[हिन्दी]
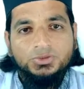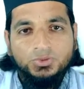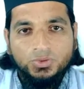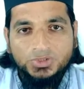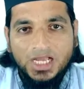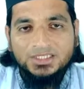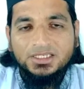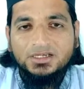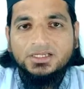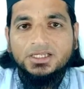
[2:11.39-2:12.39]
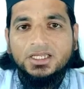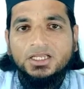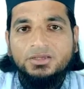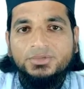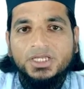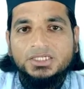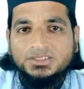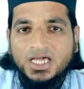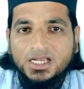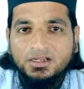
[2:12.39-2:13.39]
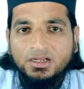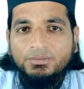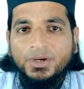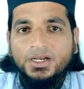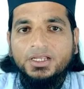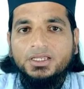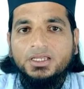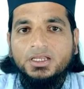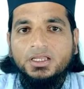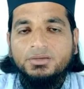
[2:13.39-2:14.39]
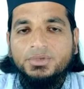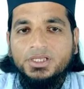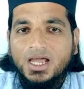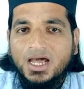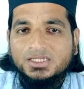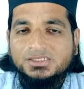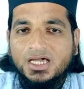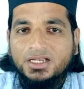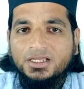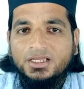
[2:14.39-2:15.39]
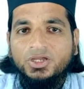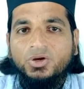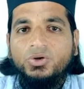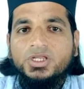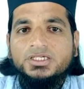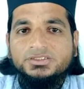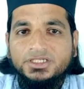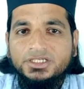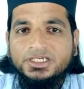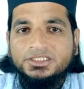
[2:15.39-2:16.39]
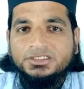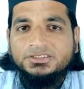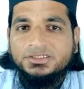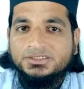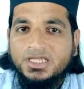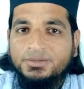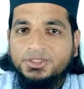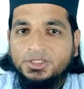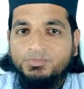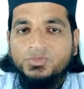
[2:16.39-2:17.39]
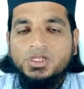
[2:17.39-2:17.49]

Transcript: जो याद करने के लिए भी आसान पढ़ने के लिए भी आसान है और ये सही हदीस से साबित है